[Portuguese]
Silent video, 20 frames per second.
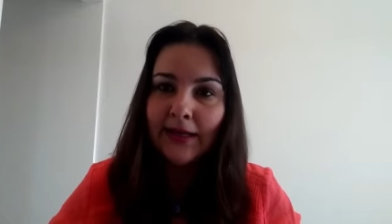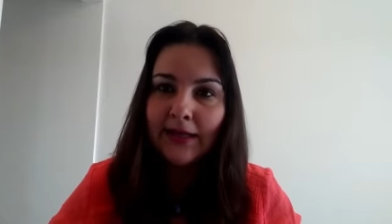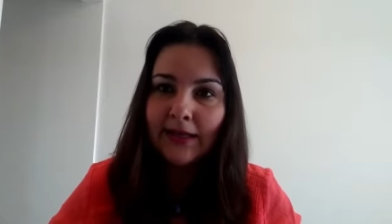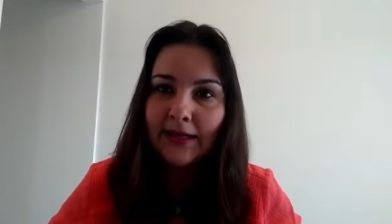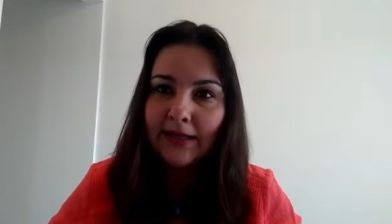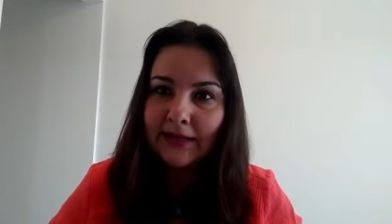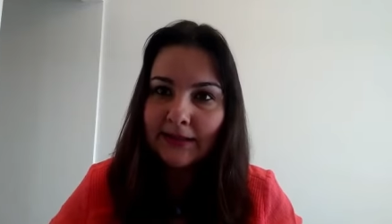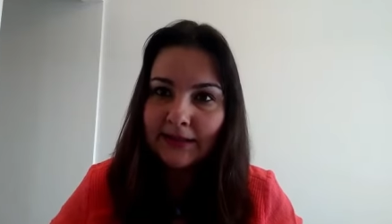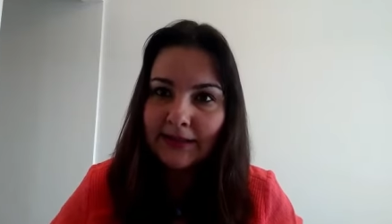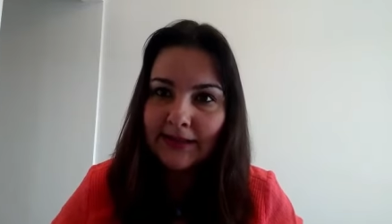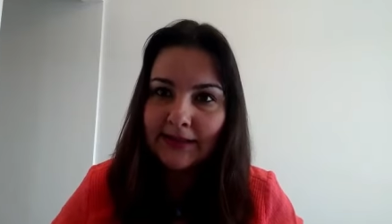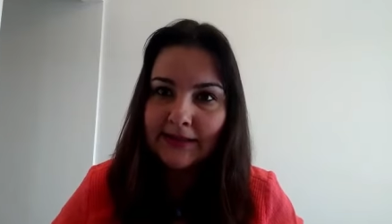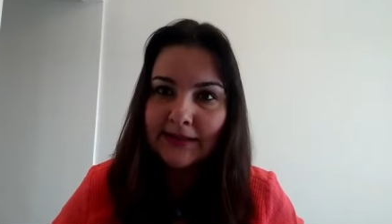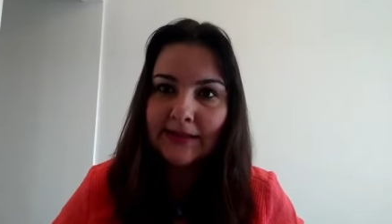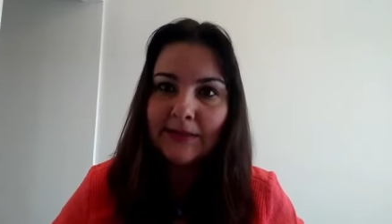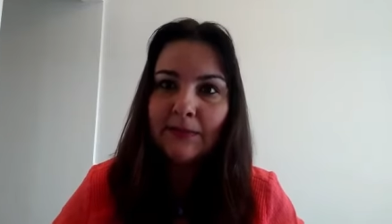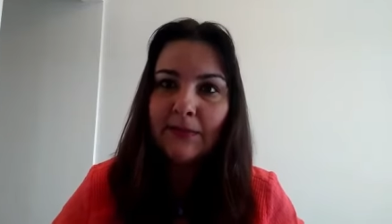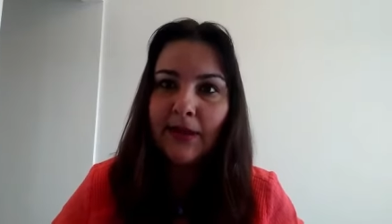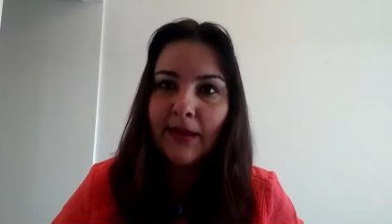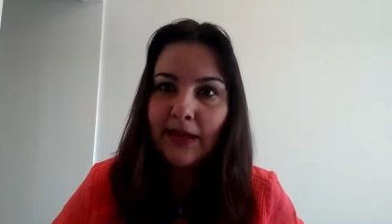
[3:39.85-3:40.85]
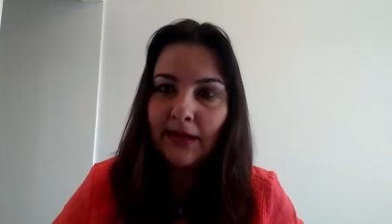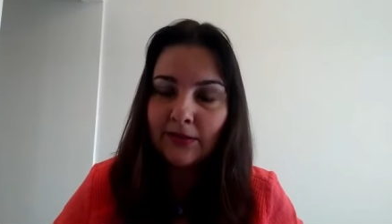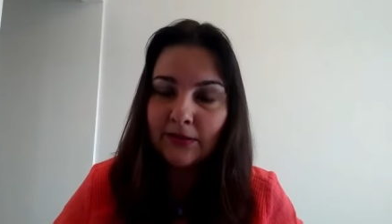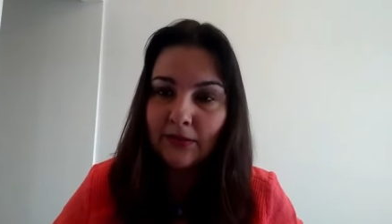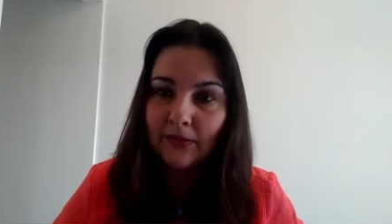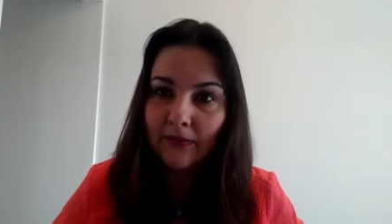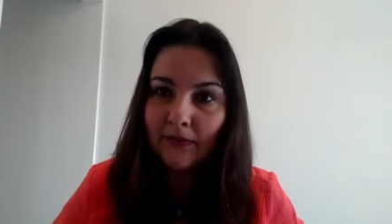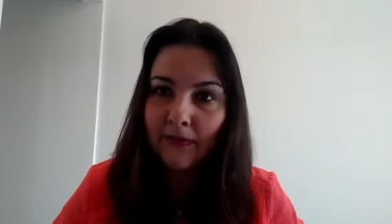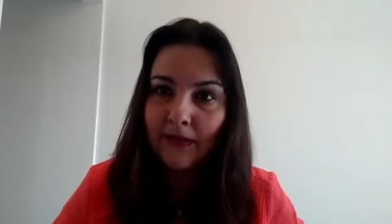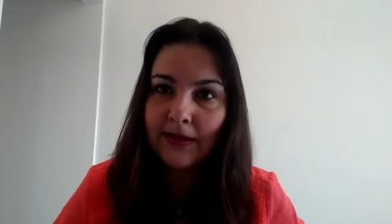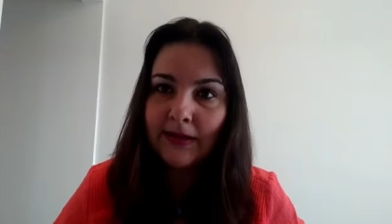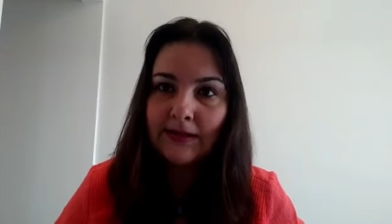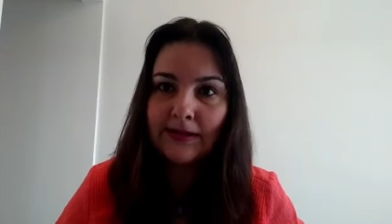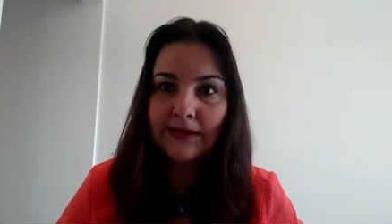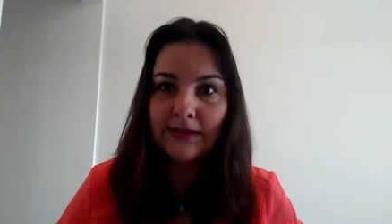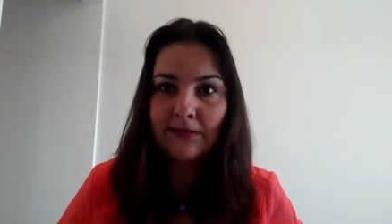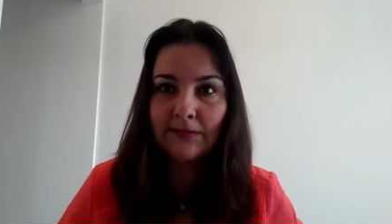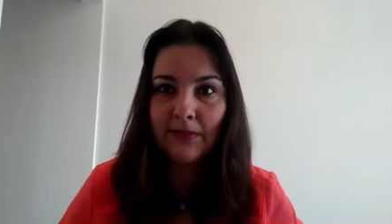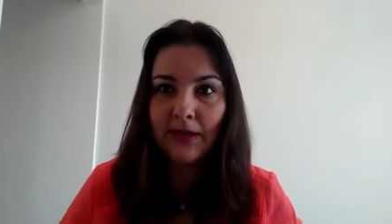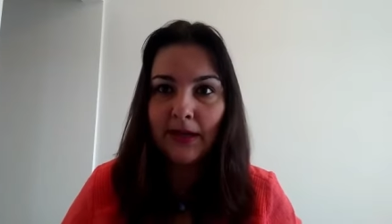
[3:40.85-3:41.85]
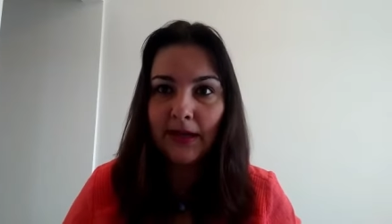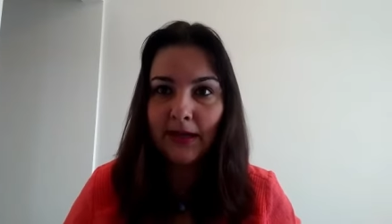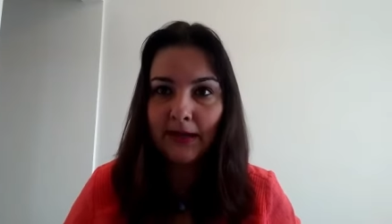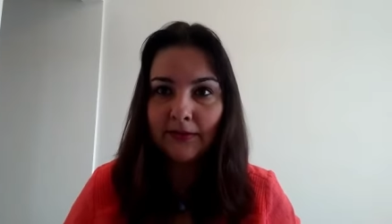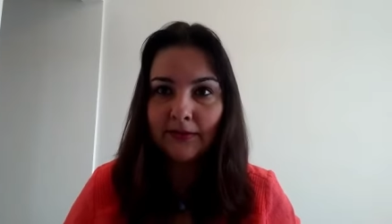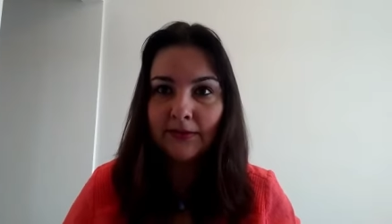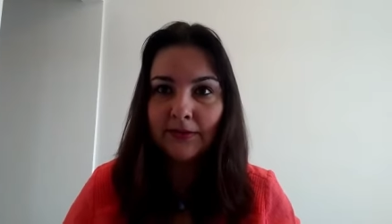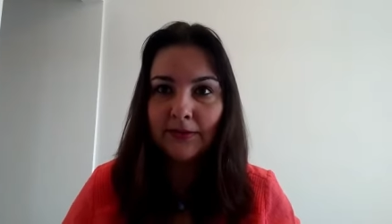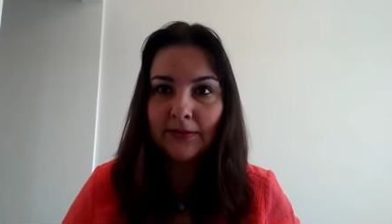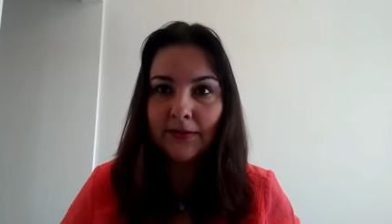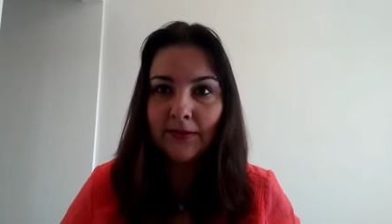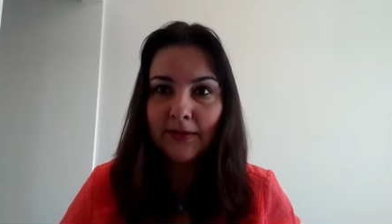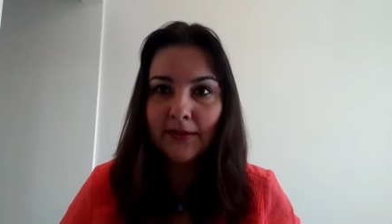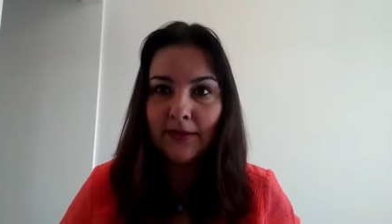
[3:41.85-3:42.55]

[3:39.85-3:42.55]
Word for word: engrandecimento, conhecimento,